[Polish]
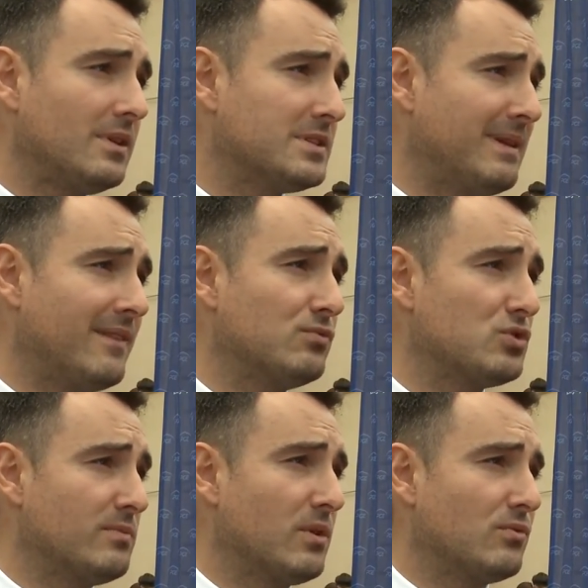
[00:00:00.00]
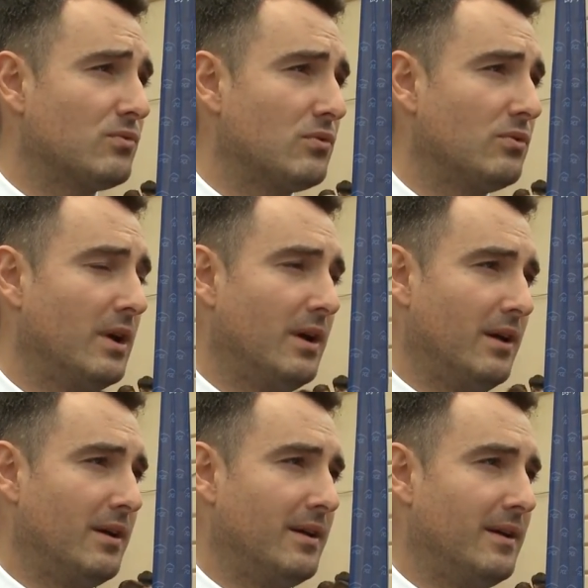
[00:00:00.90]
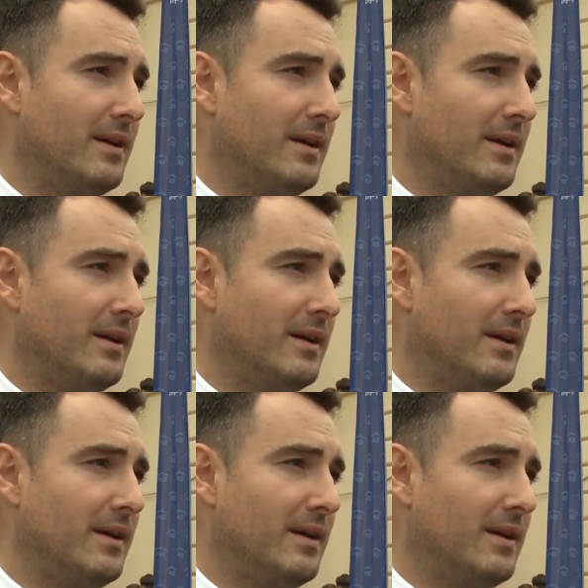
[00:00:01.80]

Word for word: Zmiana w słusznym kierunku, e,